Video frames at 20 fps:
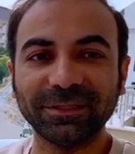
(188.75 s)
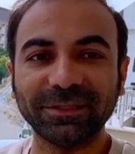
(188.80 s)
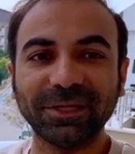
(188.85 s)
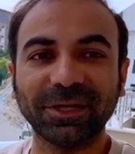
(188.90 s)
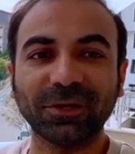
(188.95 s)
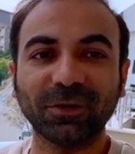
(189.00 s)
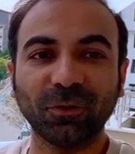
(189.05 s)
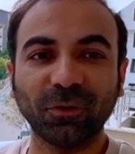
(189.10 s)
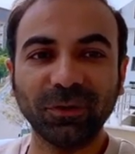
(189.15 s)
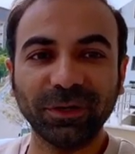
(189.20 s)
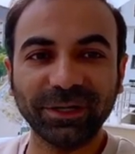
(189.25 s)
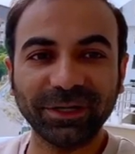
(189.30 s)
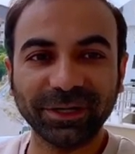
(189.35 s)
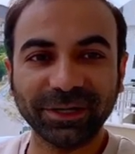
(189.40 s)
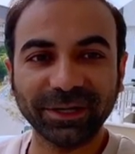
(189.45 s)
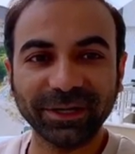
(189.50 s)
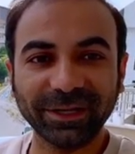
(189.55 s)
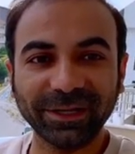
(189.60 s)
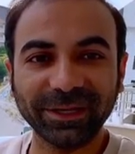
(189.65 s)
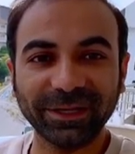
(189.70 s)
या नौ
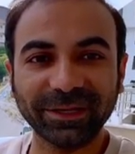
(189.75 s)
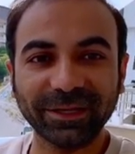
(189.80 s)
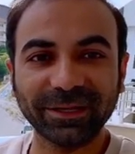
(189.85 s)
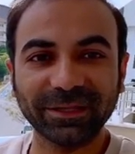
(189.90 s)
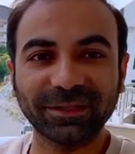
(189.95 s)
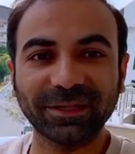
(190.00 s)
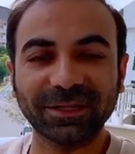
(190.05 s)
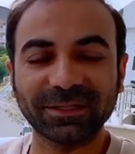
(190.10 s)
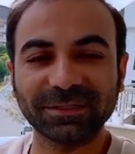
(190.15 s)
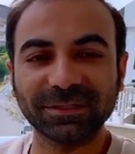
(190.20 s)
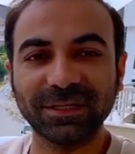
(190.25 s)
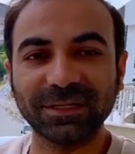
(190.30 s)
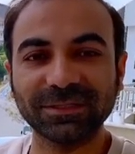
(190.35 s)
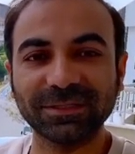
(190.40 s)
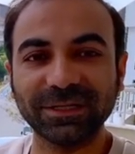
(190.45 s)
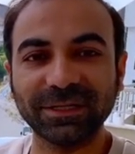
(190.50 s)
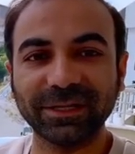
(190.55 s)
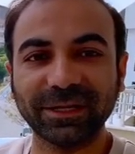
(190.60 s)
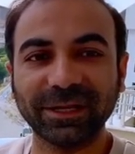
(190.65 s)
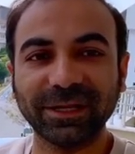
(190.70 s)
एंट्रियां कर दस दस
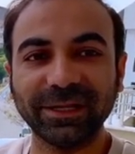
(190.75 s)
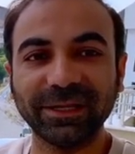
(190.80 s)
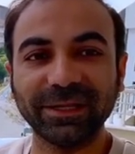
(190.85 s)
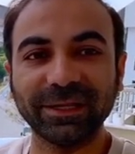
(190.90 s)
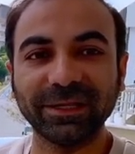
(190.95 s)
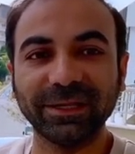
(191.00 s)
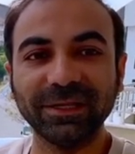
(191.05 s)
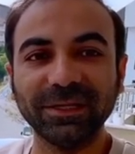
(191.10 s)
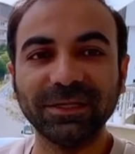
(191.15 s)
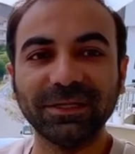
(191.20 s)
दिन रह लें